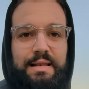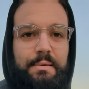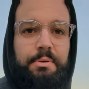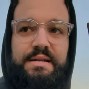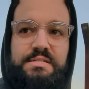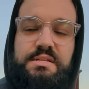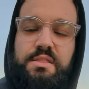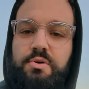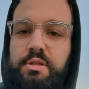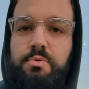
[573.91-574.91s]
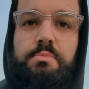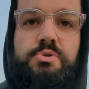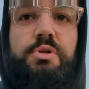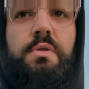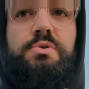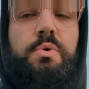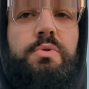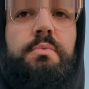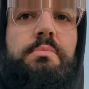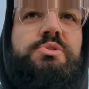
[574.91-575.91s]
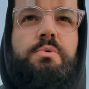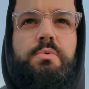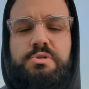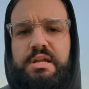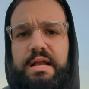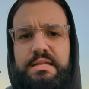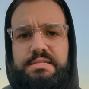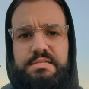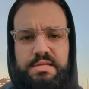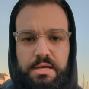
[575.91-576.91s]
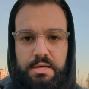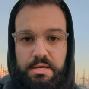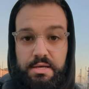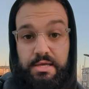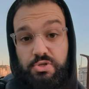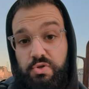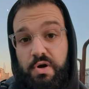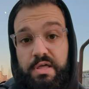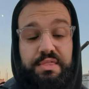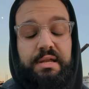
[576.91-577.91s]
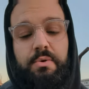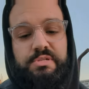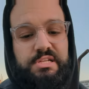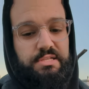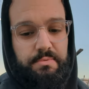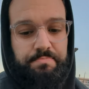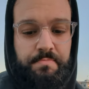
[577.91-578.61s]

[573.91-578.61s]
la primera sensación que tuvimos todos cuando vimos algunos análisis, y yo tengo que decir que no es así.